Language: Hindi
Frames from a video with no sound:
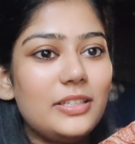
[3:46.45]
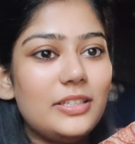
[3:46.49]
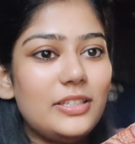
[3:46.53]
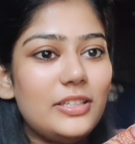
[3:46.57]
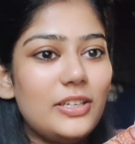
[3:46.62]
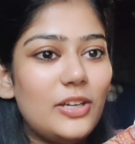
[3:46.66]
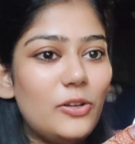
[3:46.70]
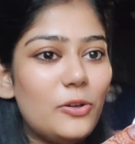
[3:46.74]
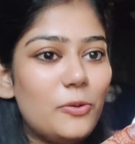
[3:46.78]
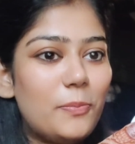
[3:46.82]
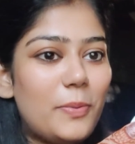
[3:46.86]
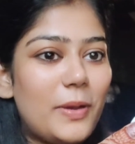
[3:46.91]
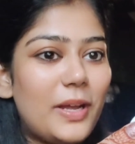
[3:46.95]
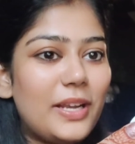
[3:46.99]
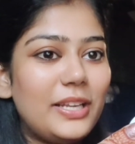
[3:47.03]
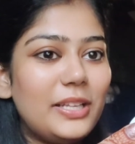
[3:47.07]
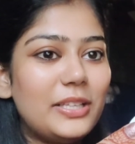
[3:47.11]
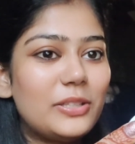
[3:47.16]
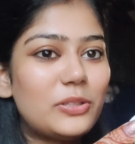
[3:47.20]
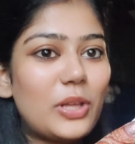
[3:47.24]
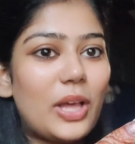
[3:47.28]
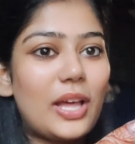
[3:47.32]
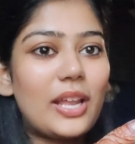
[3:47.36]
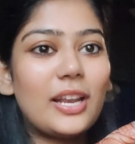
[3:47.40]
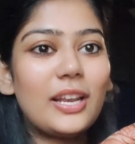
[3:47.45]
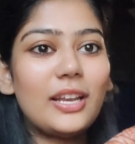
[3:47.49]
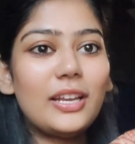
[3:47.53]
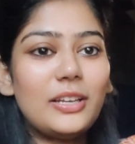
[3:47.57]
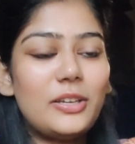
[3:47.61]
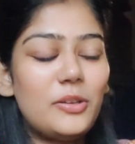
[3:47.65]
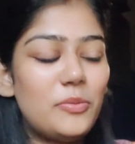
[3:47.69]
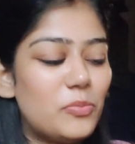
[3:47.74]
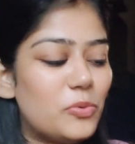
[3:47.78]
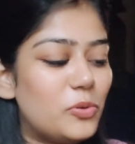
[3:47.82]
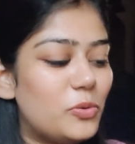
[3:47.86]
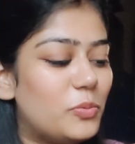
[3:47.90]
येलो पानी सारा
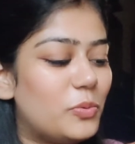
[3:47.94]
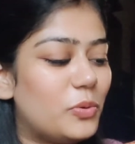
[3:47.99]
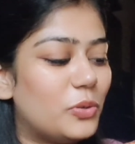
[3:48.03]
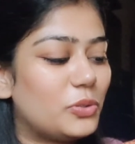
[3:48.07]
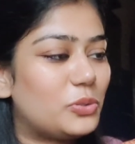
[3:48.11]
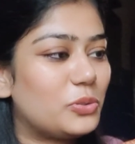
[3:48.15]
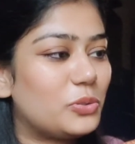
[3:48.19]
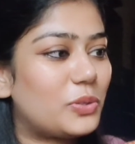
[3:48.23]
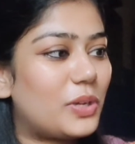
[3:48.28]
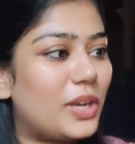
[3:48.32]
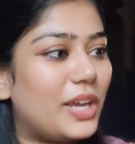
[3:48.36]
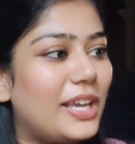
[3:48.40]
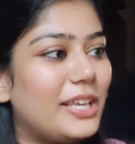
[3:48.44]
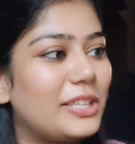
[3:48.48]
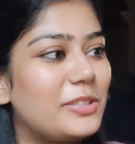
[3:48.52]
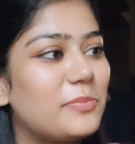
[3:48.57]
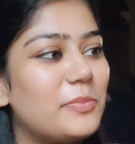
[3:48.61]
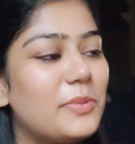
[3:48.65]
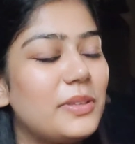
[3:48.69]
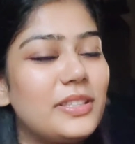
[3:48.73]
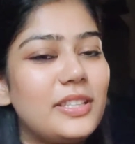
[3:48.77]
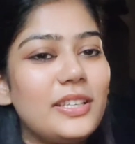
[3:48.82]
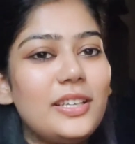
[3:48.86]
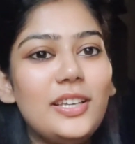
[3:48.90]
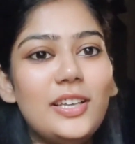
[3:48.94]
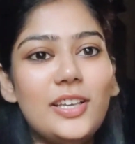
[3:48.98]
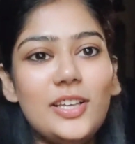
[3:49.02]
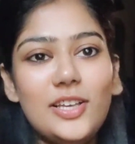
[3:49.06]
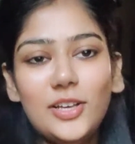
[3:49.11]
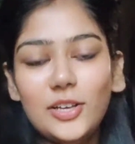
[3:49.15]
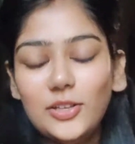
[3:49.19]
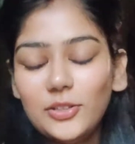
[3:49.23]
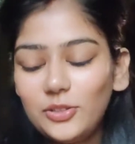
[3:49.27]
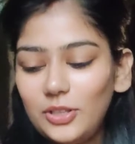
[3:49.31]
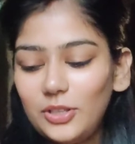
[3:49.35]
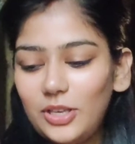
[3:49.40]
रिमूव हो चुका है इसमें से
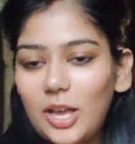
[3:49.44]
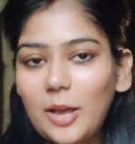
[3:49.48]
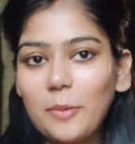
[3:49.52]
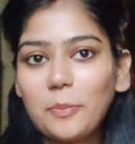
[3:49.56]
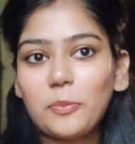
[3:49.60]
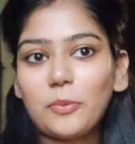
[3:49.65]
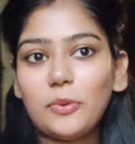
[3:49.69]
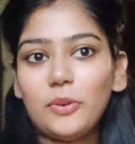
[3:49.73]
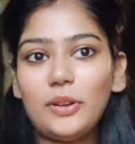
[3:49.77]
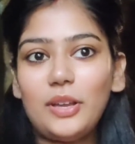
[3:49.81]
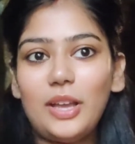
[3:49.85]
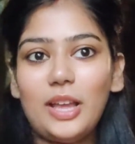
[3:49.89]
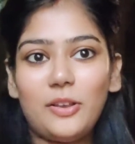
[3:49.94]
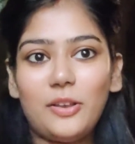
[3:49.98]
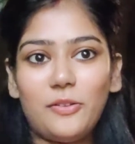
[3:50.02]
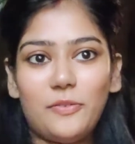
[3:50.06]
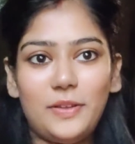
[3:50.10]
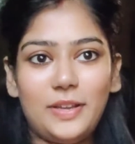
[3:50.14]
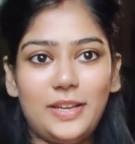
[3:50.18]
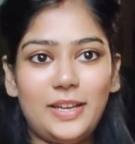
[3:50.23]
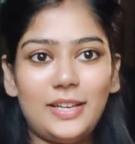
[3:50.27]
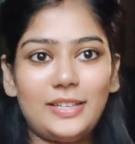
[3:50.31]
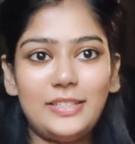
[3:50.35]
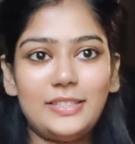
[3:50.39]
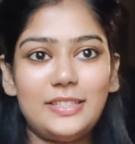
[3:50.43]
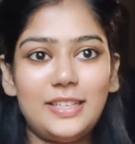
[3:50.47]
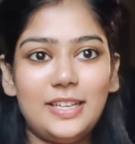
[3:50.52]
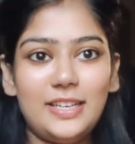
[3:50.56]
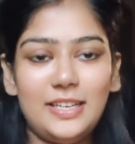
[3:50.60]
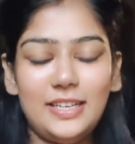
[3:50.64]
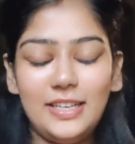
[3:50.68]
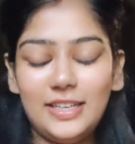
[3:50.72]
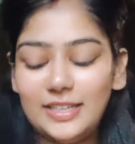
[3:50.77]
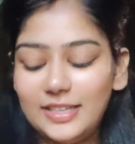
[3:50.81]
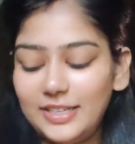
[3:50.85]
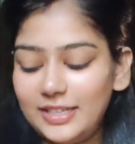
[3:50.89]
तो आपको एलोवेरा जेल
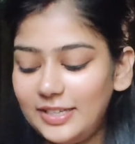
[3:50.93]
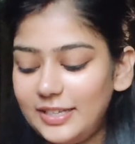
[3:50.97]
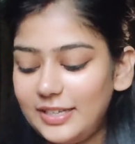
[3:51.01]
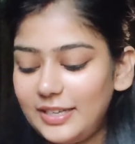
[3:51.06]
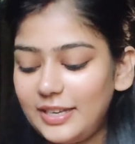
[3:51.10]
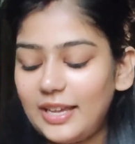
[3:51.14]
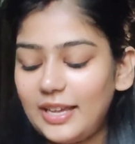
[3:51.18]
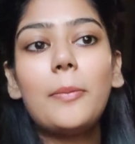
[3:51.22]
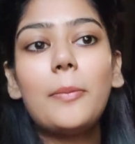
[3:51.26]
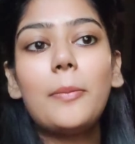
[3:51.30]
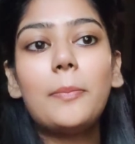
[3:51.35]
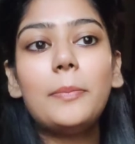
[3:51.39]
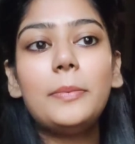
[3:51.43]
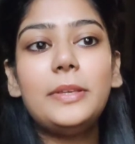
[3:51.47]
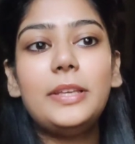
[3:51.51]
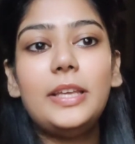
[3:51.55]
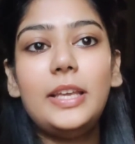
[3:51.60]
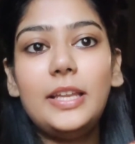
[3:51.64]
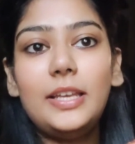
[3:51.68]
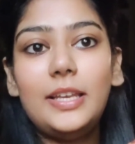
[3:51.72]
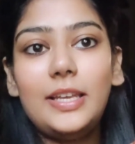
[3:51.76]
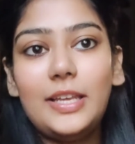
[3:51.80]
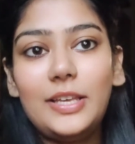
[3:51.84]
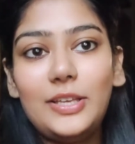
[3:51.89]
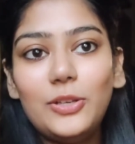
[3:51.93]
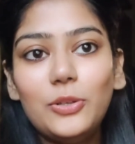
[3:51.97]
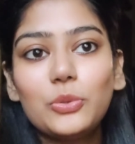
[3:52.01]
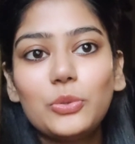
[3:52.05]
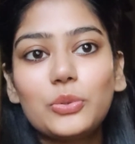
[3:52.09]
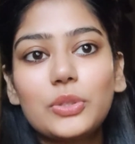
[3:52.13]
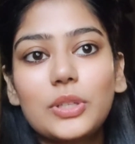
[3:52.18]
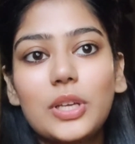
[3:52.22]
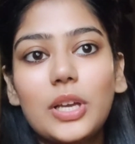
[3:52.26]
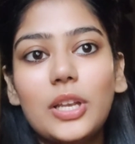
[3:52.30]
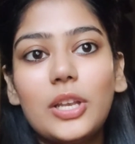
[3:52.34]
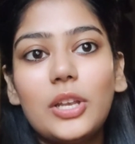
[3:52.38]
ले लेना आप ये नहीं
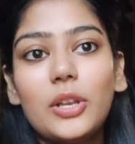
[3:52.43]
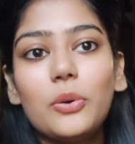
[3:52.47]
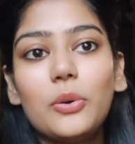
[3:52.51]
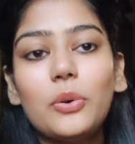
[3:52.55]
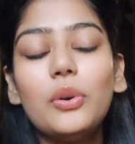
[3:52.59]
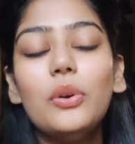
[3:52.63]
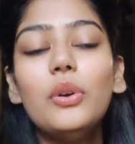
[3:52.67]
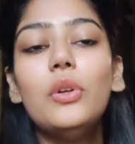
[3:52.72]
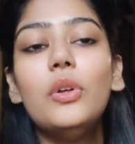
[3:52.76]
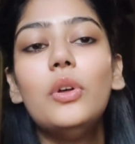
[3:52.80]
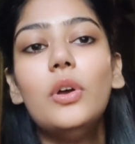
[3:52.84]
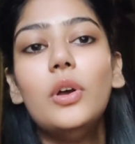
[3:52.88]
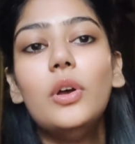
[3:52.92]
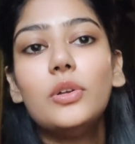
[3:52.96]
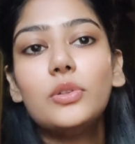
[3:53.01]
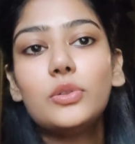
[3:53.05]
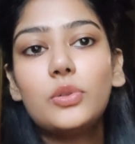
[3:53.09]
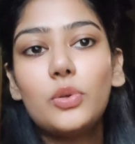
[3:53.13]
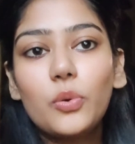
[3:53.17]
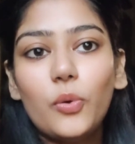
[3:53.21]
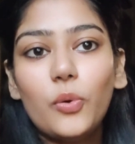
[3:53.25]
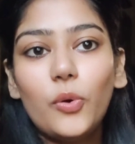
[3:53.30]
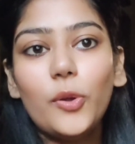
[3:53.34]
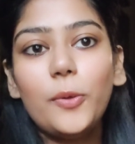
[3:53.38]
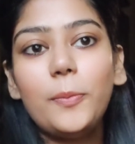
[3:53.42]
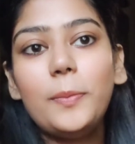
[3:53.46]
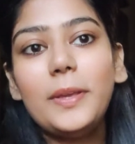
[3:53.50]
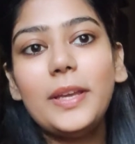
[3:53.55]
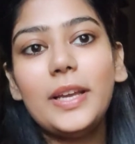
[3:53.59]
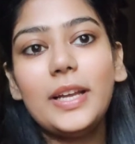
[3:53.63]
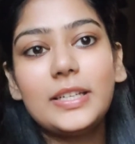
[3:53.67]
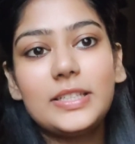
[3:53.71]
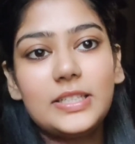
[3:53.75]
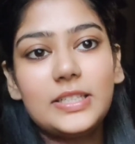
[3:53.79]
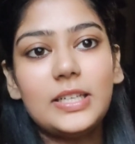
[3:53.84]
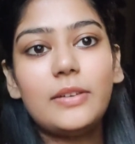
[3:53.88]
यूज कर रहे हो तो कोई भी
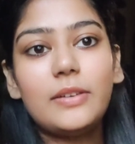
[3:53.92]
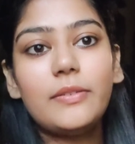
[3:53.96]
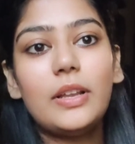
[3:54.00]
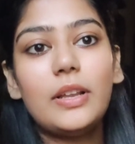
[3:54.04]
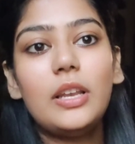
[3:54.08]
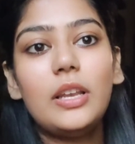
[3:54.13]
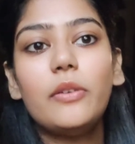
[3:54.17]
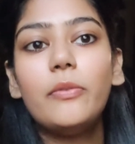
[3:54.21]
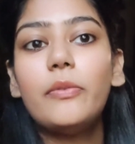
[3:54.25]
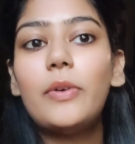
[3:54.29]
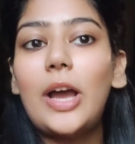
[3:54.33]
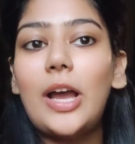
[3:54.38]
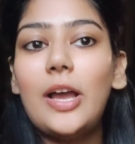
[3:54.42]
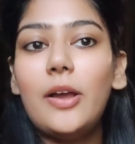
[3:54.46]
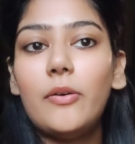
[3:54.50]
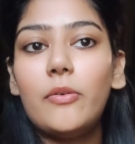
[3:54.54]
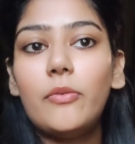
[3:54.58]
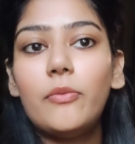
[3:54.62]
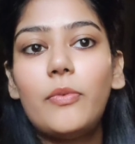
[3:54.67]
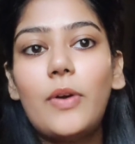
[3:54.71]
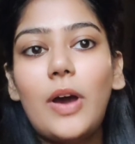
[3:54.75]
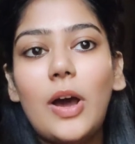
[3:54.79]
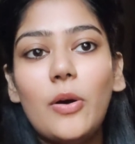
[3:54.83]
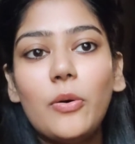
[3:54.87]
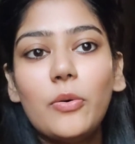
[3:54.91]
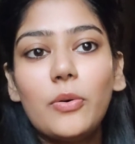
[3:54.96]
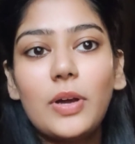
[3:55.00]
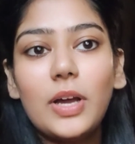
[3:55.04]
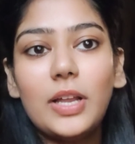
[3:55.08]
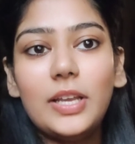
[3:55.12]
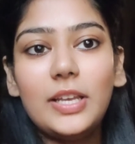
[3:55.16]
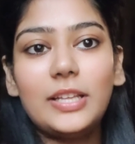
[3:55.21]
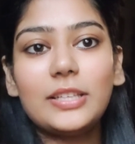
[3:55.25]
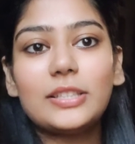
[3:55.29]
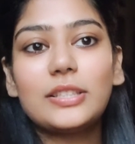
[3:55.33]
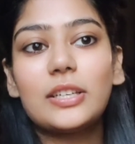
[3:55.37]
अच्छे वाला वा, वाव का
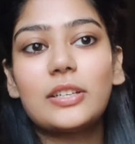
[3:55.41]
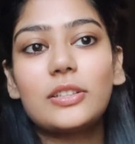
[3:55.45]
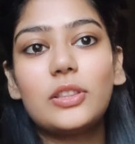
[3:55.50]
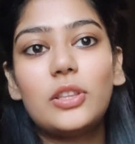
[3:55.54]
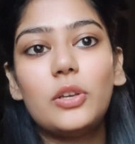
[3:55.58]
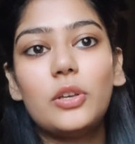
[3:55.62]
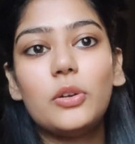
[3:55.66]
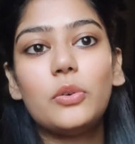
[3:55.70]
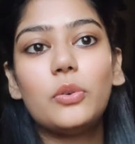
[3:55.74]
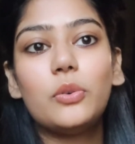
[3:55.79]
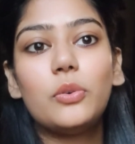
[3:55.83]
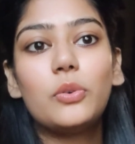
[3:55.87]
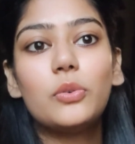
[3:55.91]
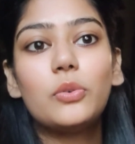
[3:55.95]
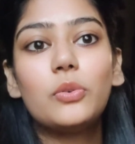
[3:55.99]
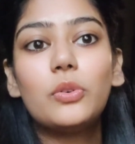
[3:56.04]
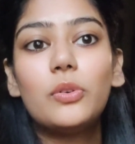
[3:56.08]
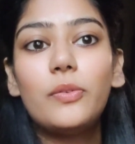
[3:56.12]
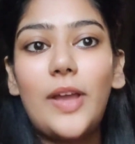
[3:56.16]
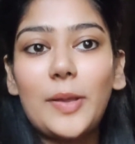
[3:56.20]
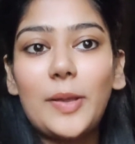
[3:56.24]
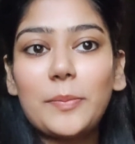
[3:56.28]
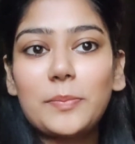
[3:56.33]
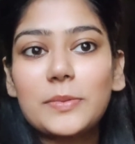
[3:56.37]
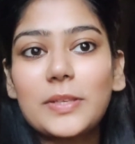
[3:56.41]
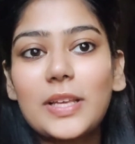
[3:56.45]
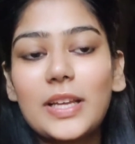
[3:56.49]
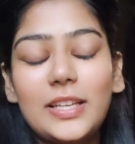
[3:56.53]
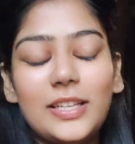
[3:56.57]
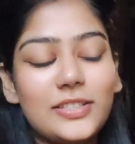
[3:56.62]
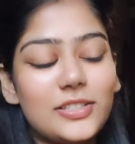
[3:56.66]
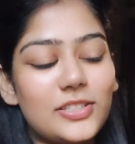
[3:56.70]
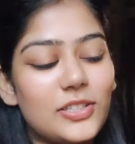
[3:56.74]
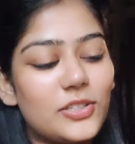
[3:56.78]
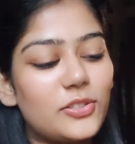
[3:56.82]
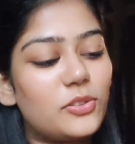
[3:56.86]
ले सकते हो गुड वाइब्स का
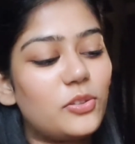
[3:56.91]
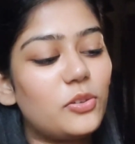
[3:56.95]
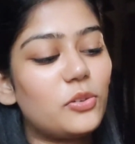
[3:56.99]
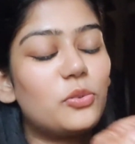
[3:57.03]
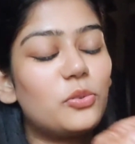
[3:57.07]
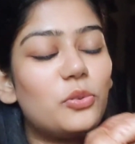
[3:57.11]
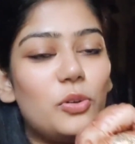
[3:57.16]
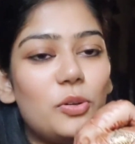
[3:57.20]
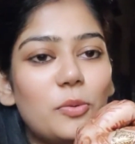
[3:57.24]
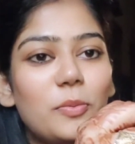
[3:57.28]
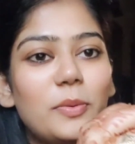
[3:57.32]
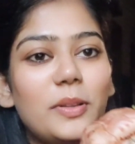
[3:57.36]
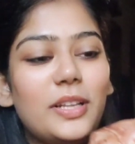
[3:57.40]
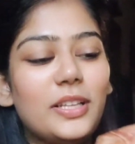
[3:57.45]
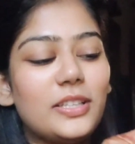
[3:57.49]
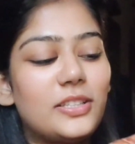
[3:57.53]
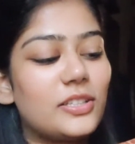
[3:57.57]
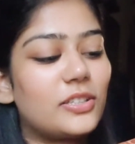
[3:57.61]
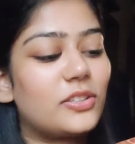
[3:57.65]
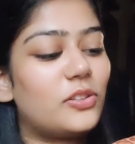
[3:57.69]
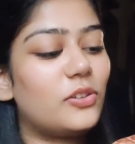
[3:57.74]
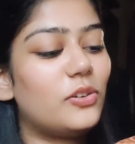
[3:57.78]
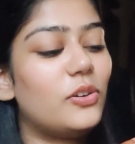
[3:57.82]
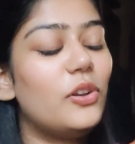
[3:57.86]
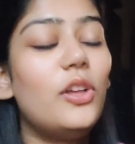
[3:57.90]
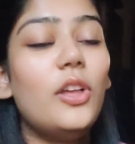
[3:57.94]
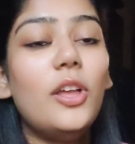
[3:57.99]
ले सकते हो कोई भी ले सकते हो